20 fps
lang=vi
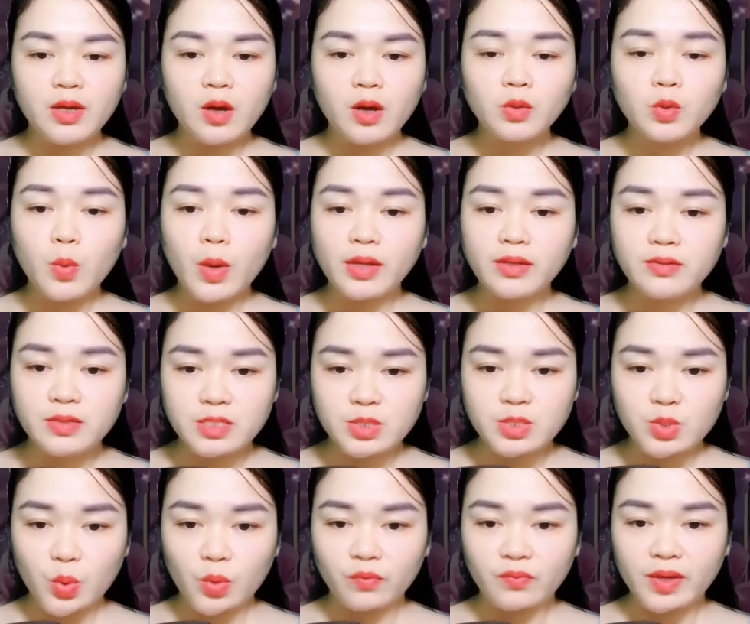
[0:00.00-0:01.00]
mi hót ngoài
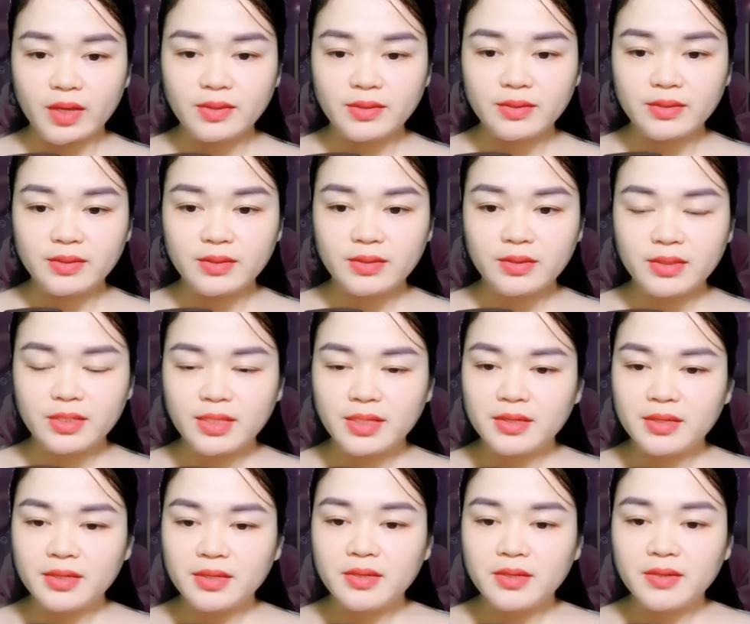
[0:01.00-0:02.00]
cửa sổ vậy.
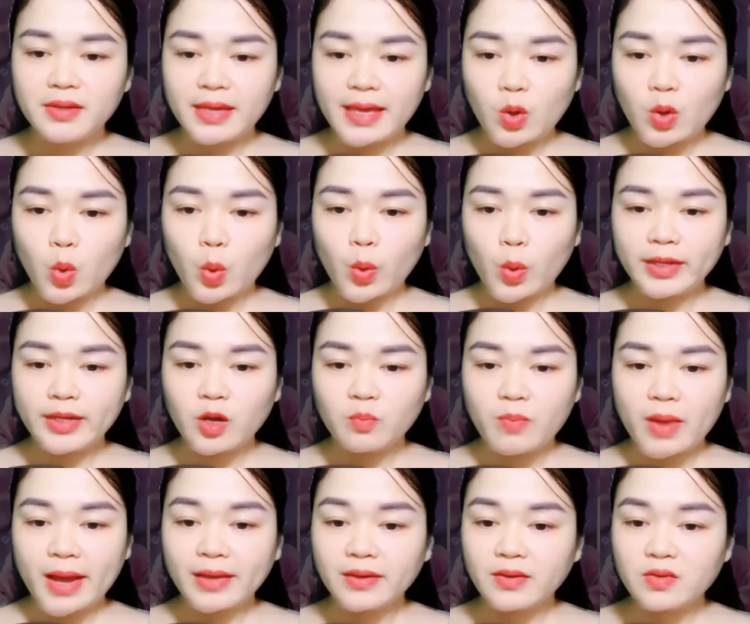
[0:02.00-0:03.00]
Nghe cô ấy
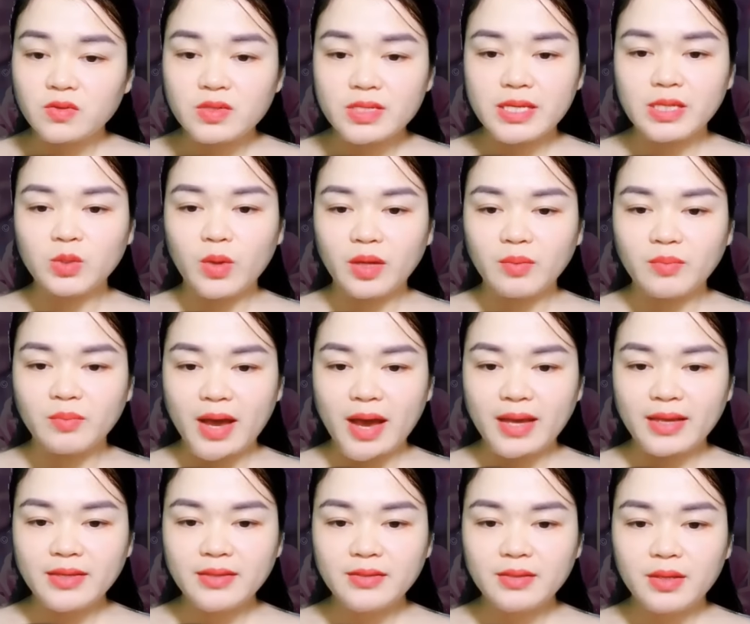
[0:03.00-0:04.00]
đọc bài cực kỳ thoải
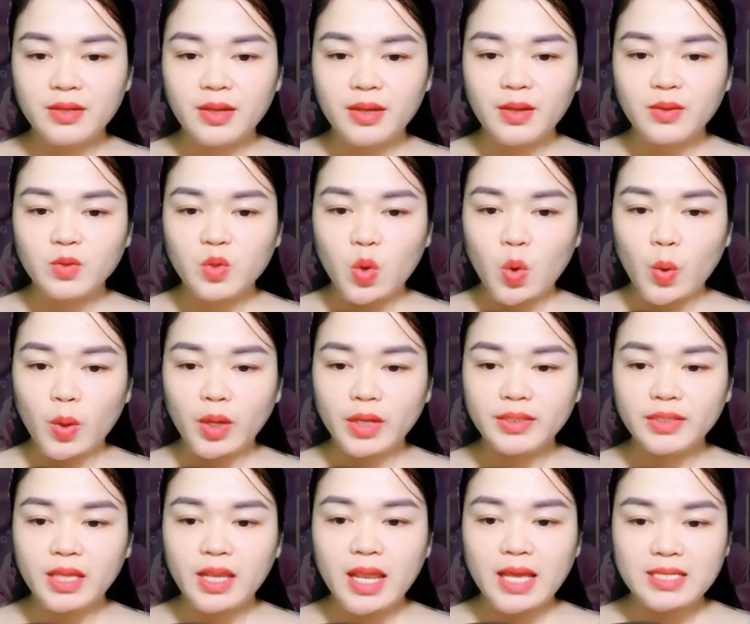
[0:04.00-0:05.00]
mái. Cô
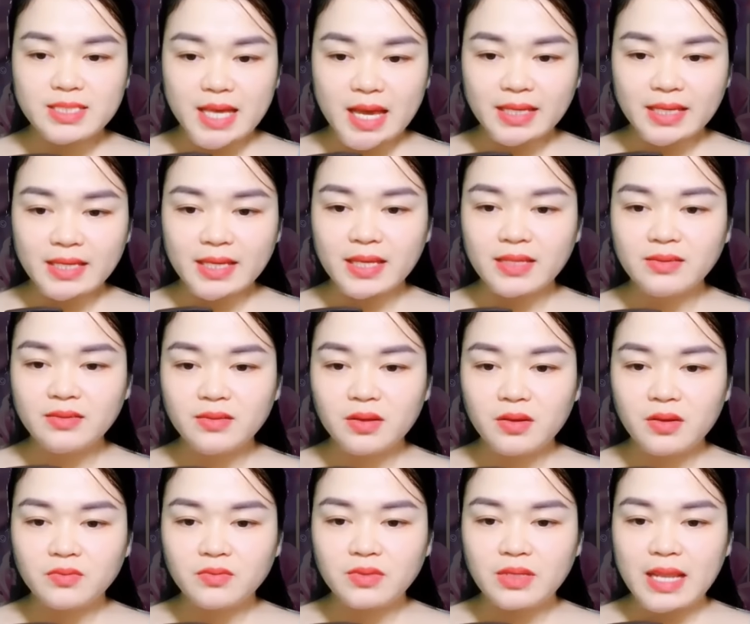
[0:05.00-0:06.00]
ấy tên là Giang
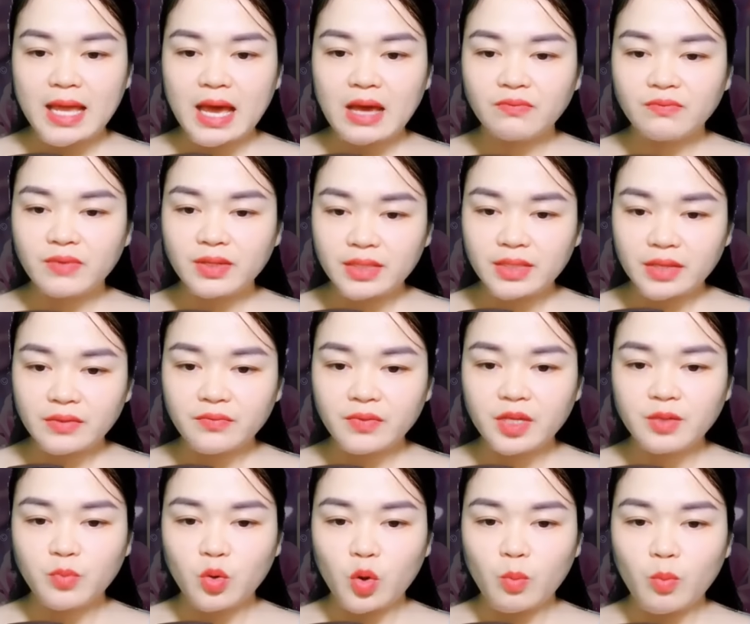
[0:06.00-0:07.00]
Yến, là phát
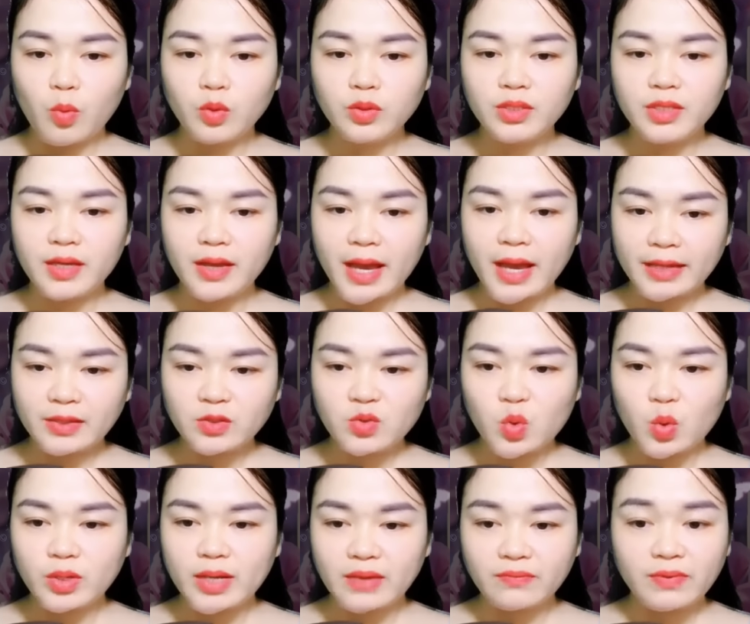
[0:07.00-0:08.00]
thanh viên bộ môn tiếng
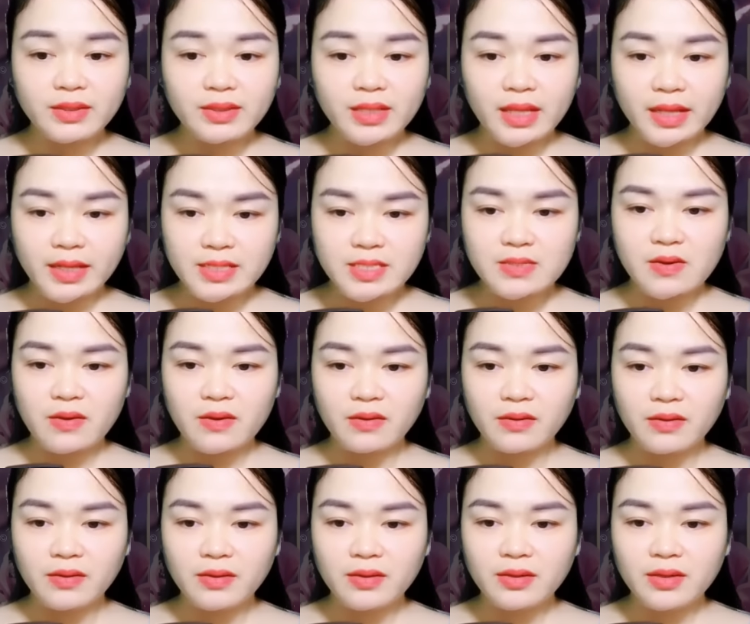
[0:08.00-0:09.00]
Anh của đài phát thanh
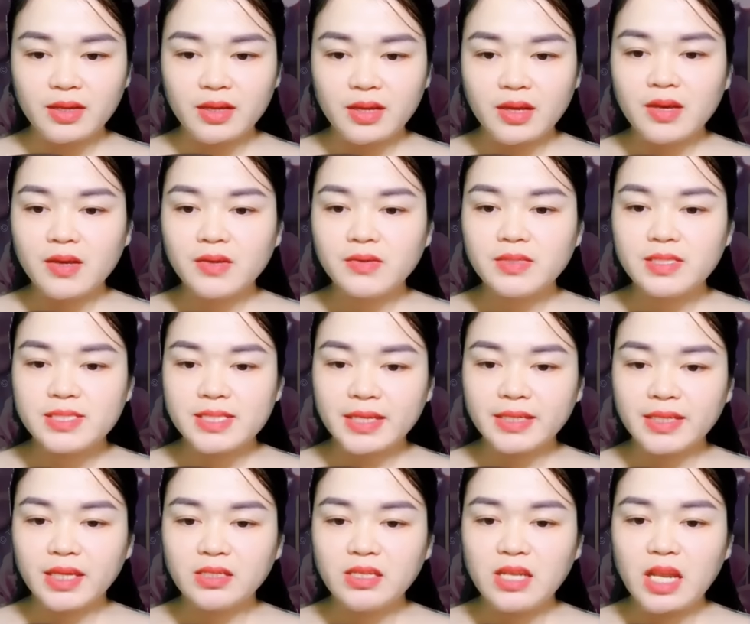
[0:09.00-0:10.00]
trường.
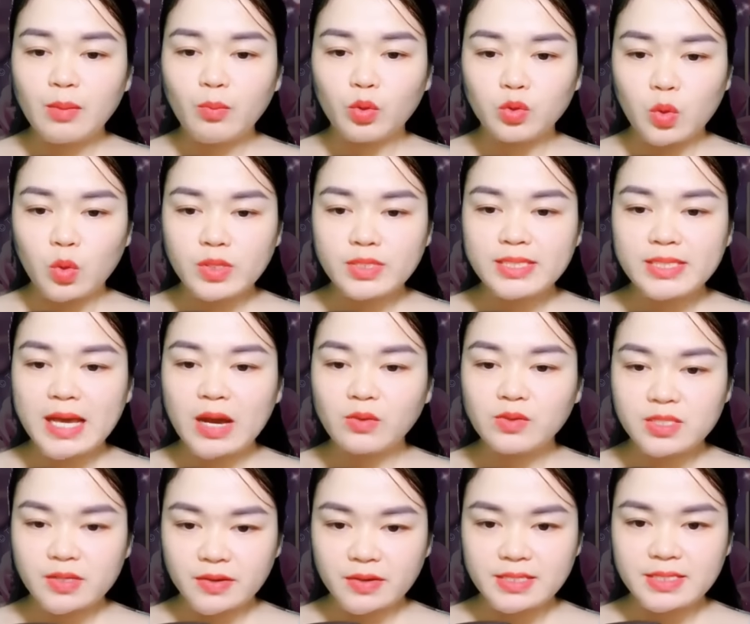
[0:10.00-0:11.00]
Giang Yến là một ngôi
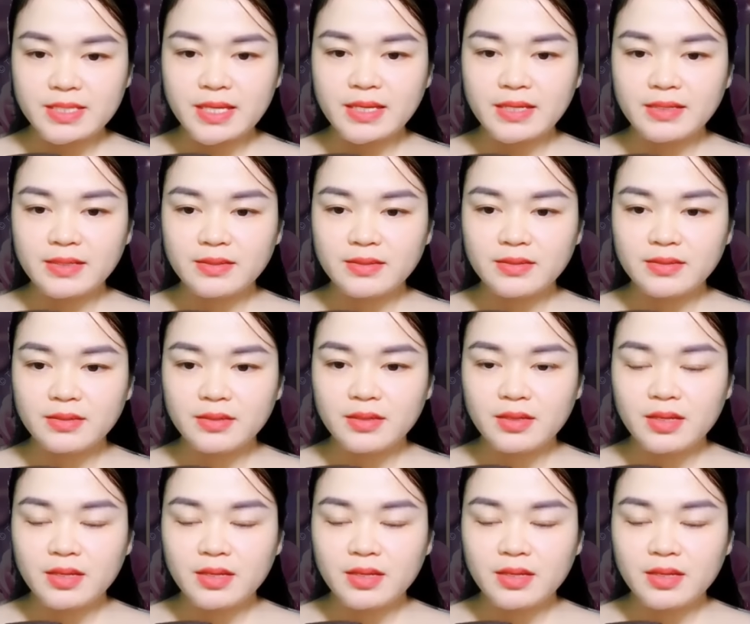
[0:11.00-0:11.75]
sao trời sinh.